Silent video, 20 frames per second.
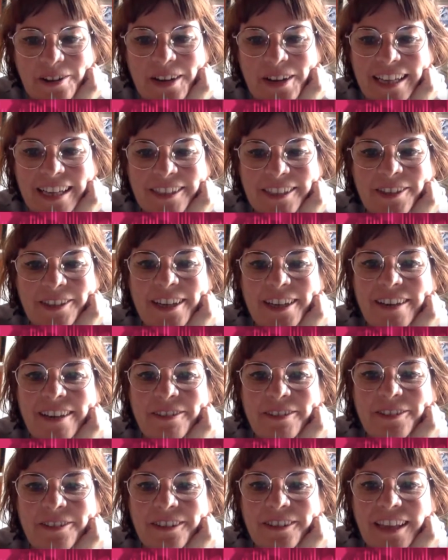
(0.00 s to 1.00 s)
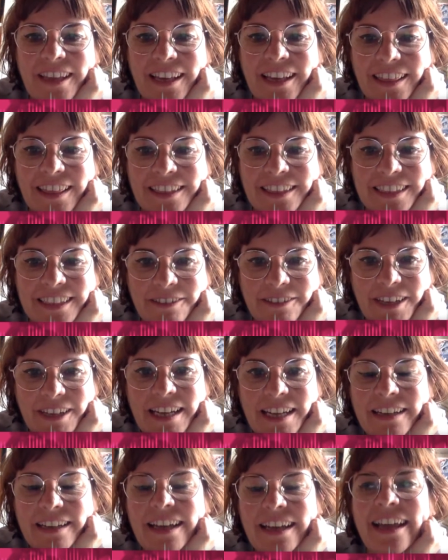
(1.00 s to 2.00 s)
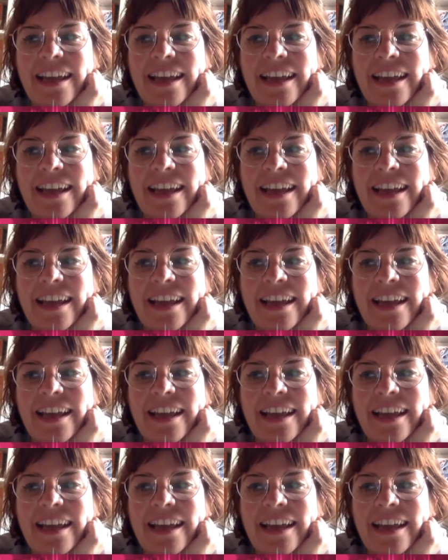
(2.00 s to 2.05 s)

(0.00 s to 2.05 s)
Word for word: Hola, soy Leonor Díaz Esteve,